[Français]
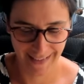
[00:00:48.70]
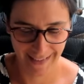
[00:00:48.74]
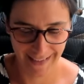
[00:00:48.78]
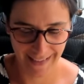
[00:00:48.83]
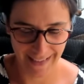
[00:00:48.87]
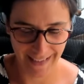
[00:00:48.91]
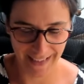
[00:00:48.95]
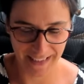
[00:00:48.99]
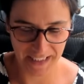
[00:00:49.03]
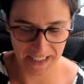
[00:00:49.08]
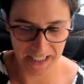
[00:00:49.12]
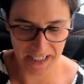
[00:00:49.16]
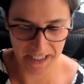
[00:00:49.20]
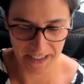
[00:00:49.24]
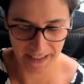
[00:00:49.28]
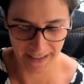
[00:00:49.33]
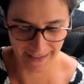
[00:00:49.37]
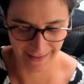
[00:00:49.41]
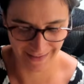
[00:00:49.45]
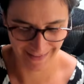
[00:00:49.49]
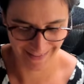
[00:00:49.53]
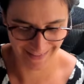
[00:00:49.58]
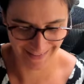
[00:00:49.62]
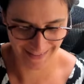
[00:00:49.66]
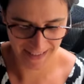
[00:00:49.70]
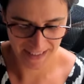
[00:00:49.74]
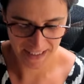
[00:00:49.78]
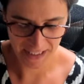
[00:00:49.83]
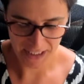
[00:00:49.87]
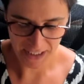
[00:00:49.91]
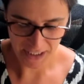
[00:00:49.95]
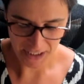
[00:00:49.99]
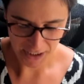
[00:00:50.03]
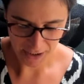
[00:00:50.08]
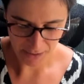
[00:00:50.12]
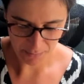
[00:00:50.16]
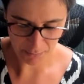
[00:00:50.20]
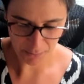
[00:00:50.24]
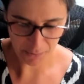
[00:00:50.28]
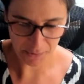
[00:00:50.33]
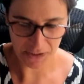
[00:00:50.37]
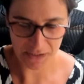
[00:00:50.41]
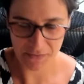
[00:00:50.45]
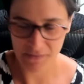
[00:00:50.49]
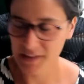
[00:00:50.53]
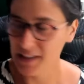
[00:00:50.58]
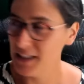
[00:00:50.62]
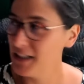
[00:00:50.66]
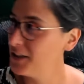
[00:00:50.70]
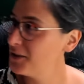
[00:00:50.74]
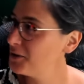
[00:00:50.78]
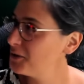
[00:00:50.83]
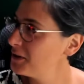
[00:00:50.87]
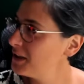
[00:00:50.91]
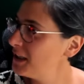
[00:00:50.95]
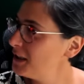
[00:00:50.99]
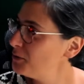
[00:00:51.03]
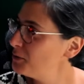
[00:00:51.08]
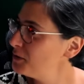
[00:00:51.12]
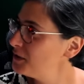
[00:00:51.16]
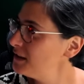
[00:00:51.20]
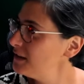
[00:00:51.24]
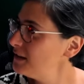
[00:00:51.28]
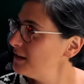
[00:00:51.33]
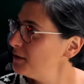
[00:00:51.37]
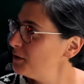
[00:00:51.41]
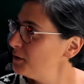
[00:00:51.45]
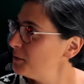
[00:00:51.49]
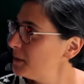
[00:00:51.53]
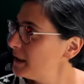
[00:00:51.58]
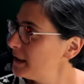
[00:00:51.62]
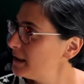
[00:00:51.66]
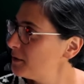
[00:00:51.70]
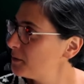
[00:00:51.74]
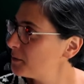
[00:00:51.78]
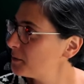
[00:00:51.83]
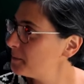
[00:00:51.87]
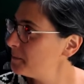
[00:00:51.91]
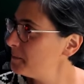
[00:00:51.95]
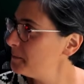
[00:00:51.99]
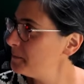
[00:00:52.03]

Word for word: Allez, pour les vierges, on a le 10 de bâton.